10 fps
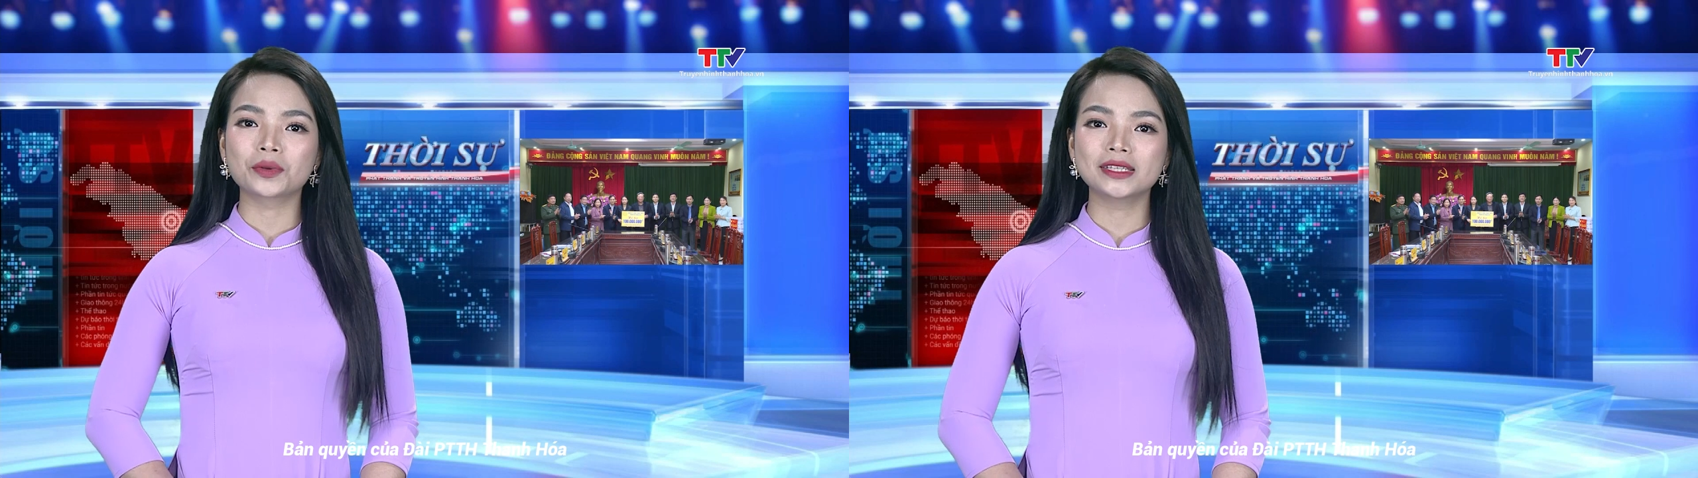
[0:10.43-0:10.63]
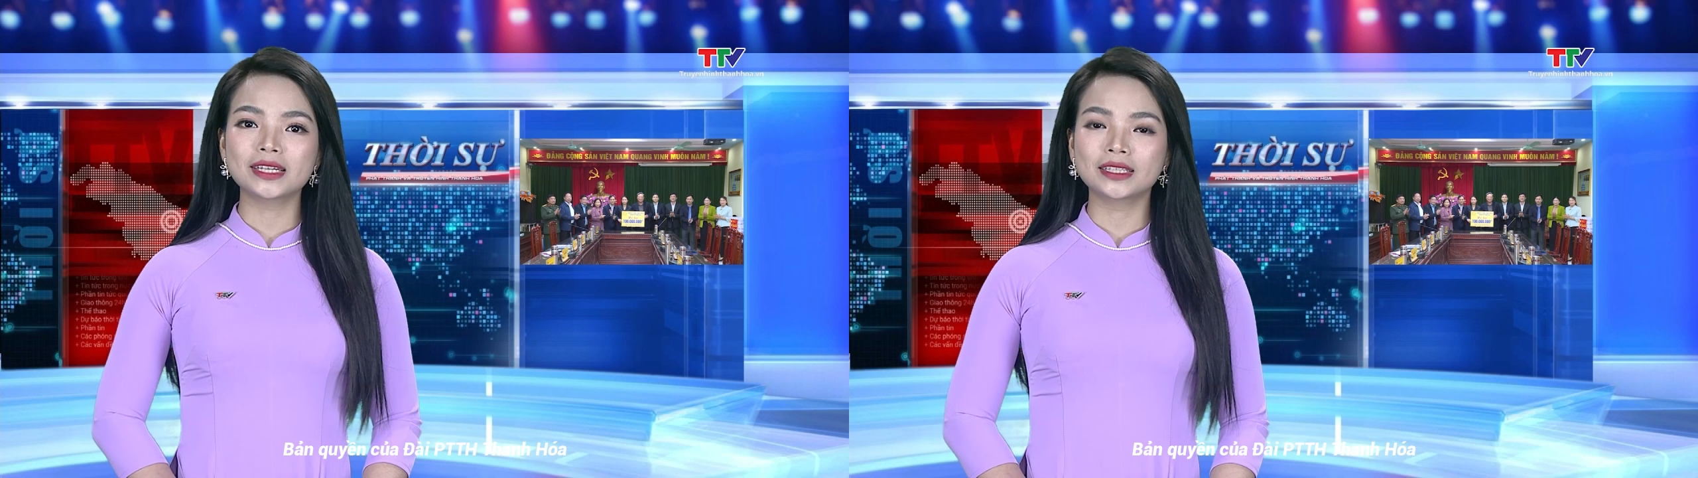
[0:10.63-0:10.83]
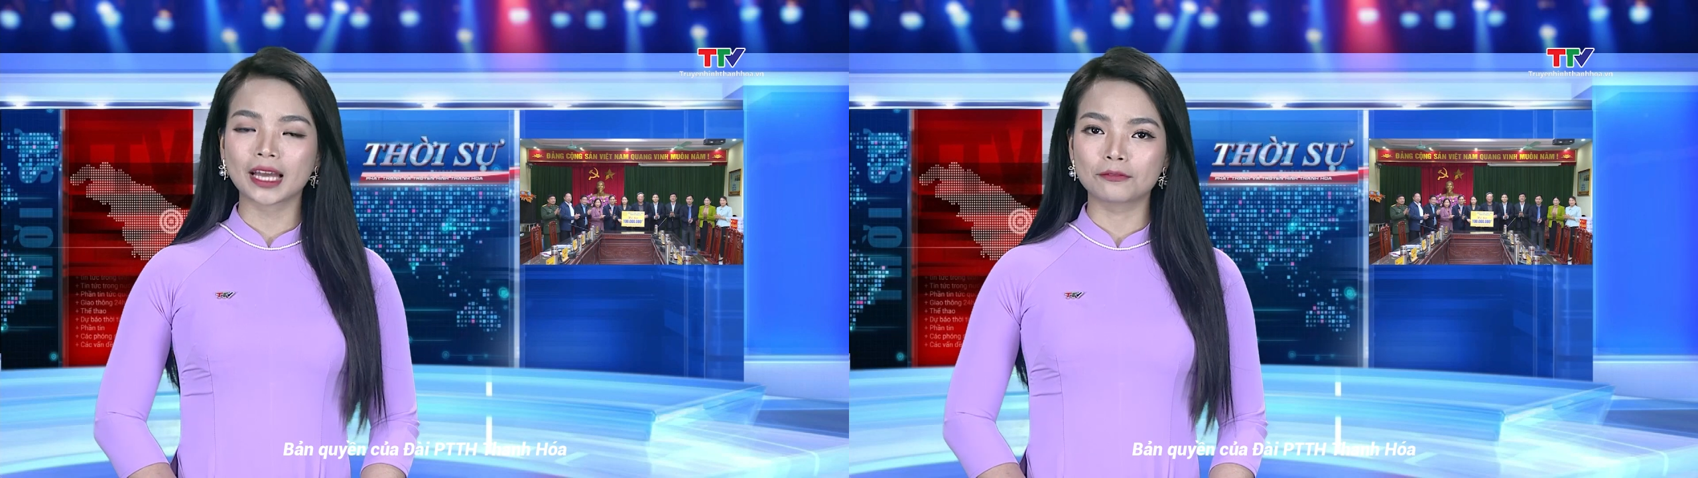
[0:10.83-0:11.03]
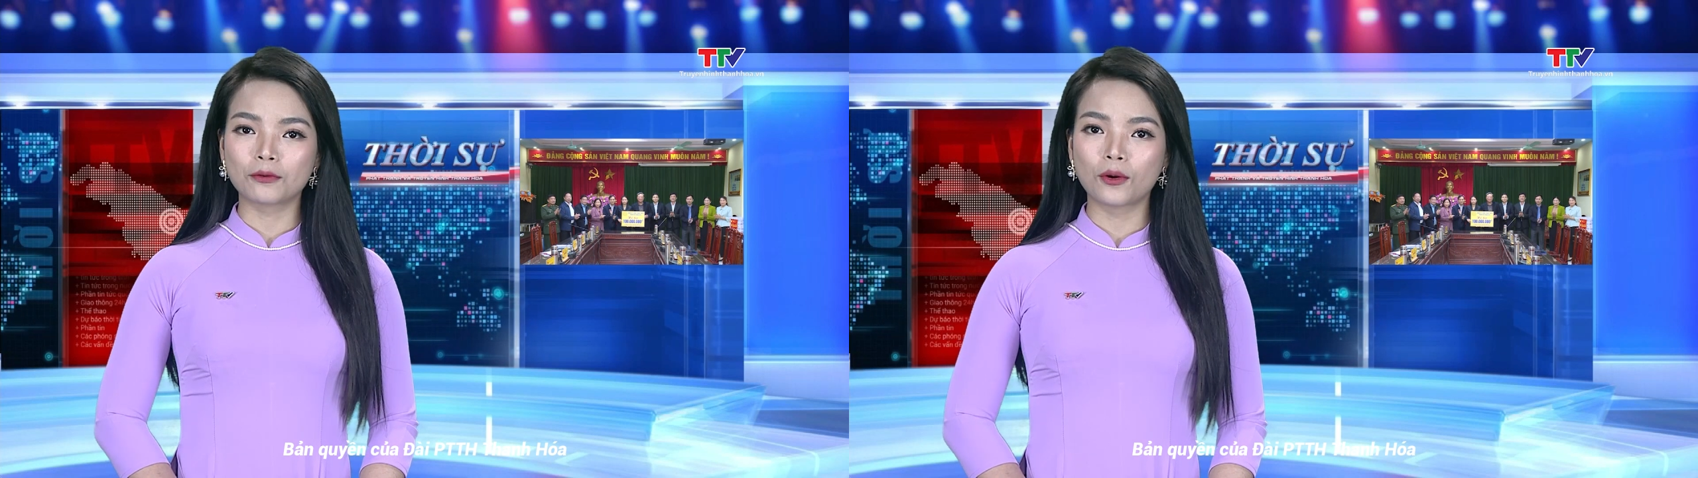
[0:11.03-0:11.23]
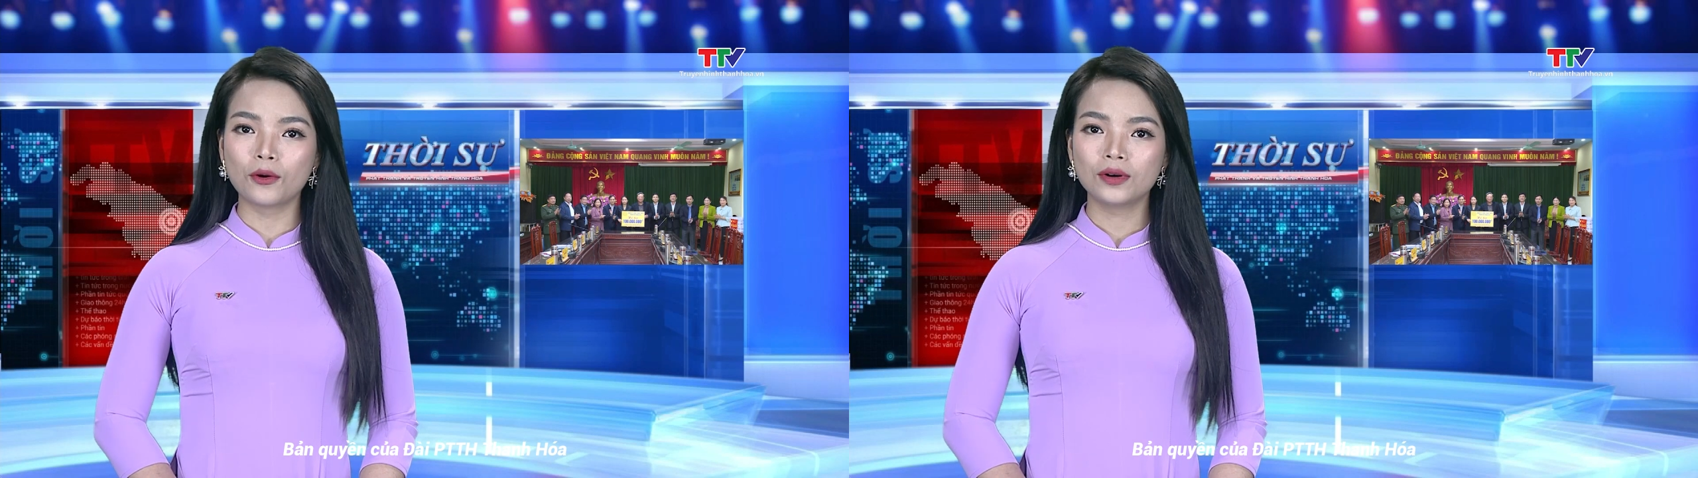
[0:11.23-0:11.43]
nhân dân thành
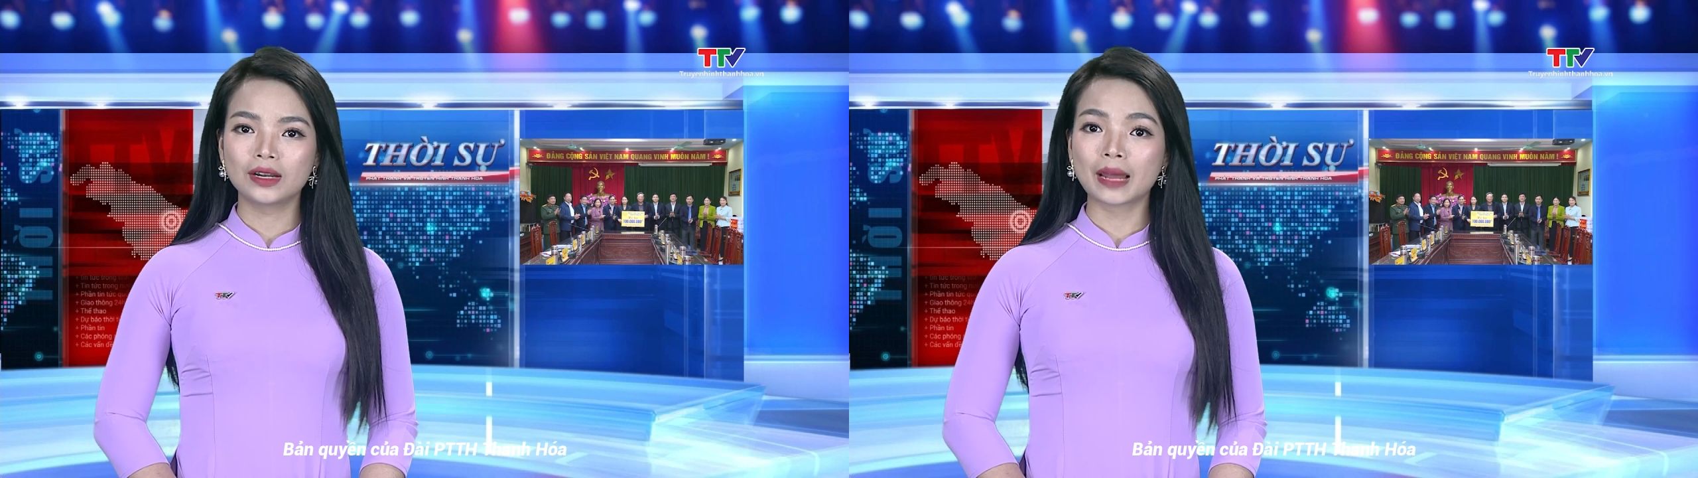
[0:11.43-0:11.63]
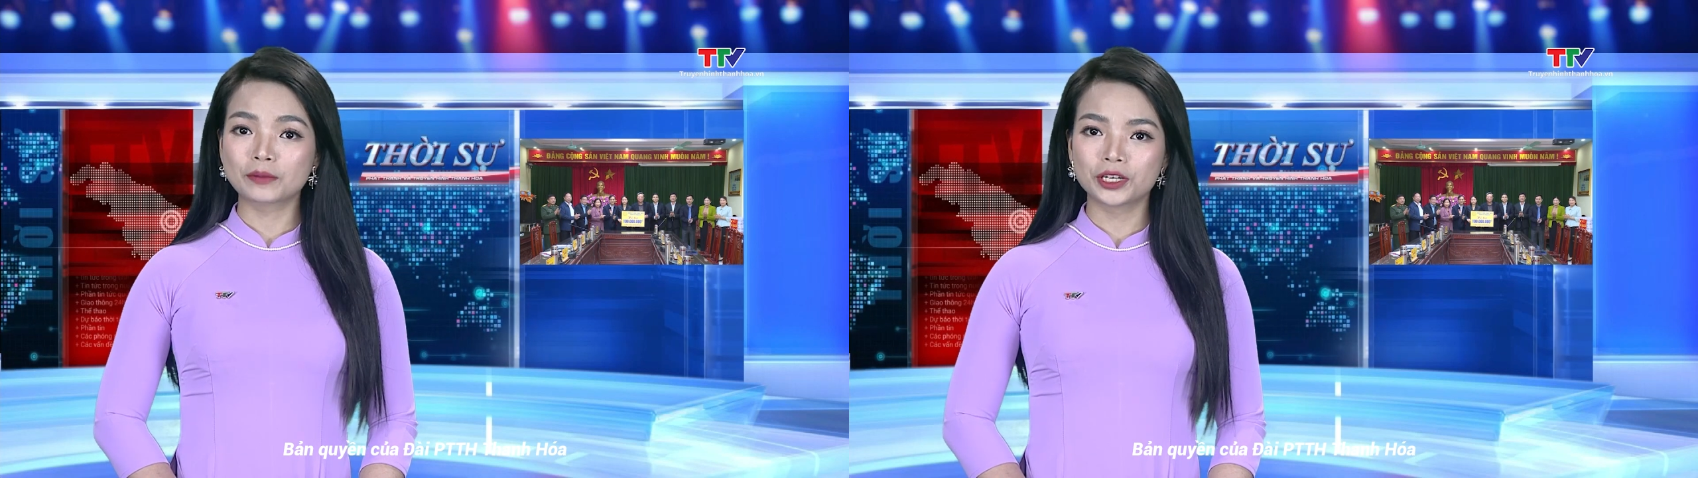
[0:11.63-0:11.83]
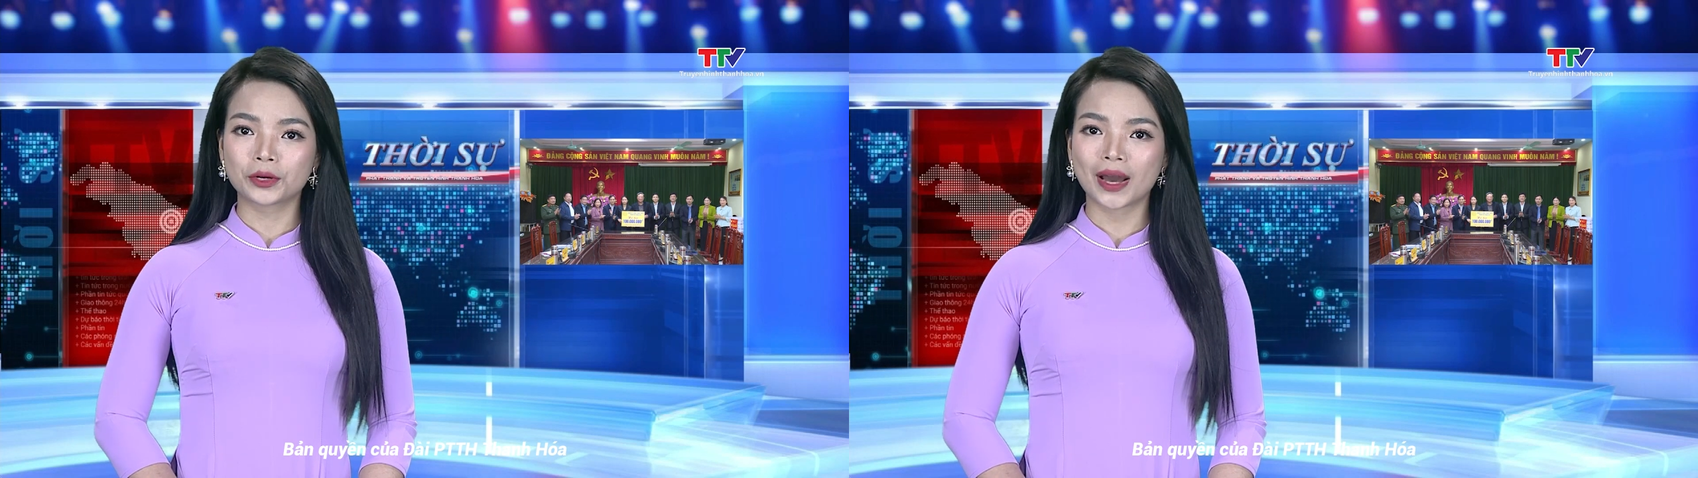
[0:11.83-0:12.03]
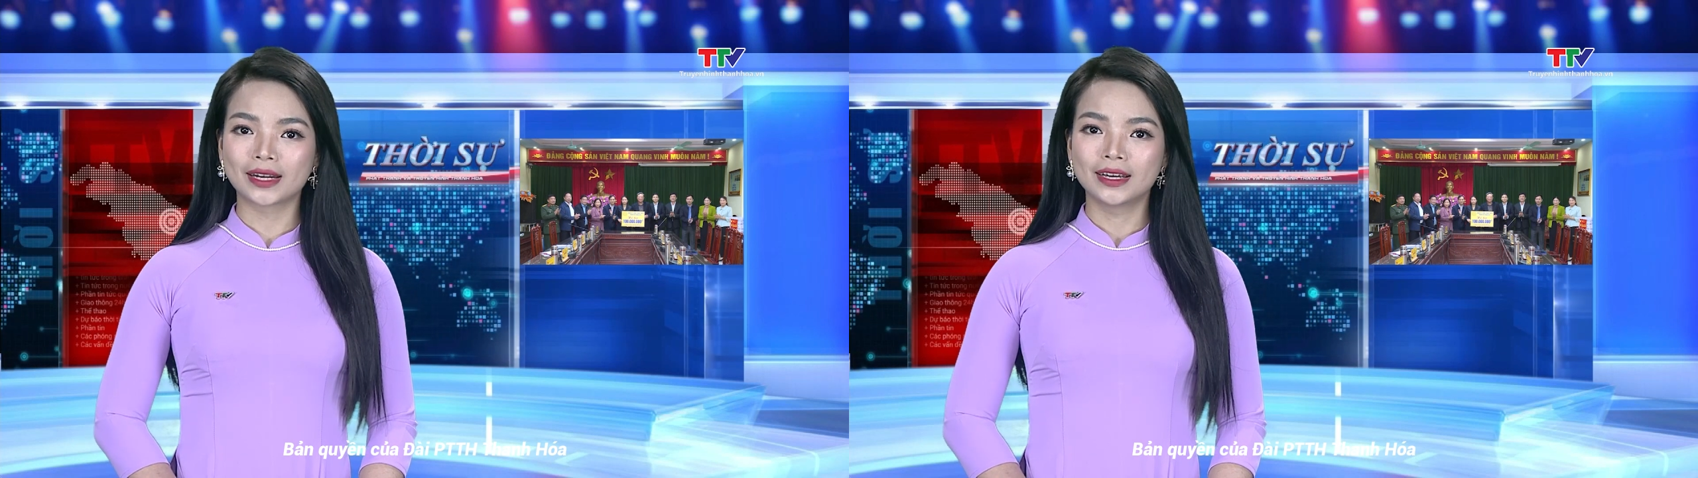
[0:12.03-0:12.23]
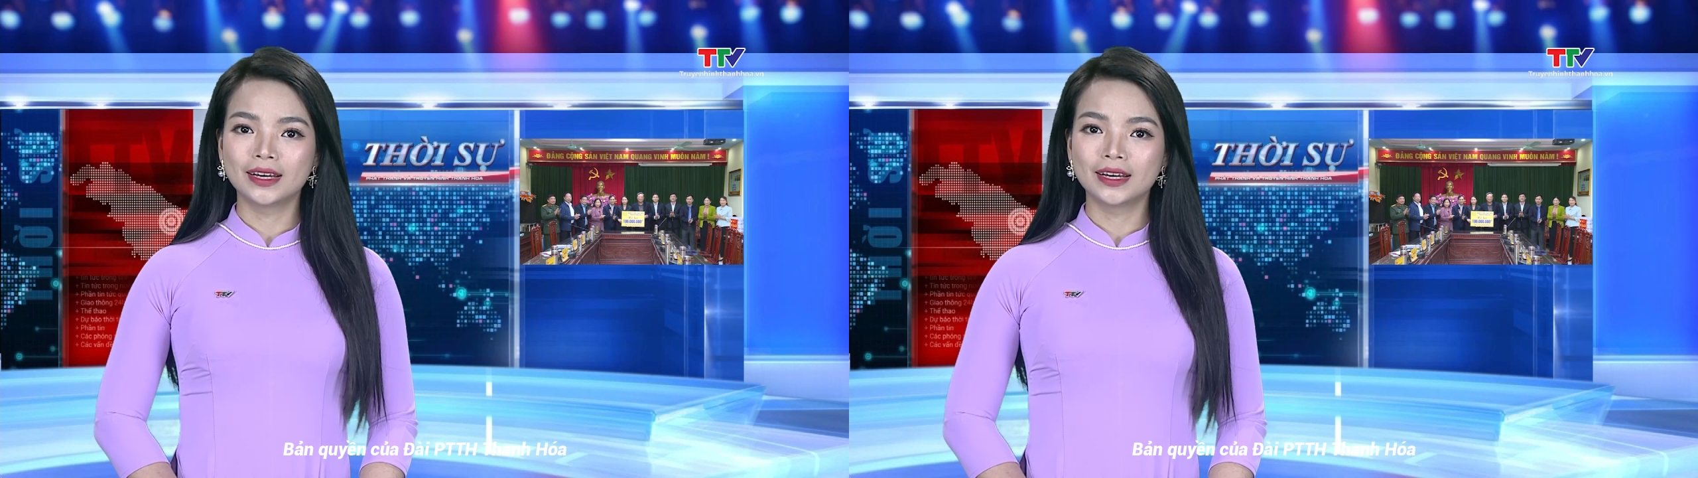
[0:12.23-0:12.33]
phố làm trưởng đoàn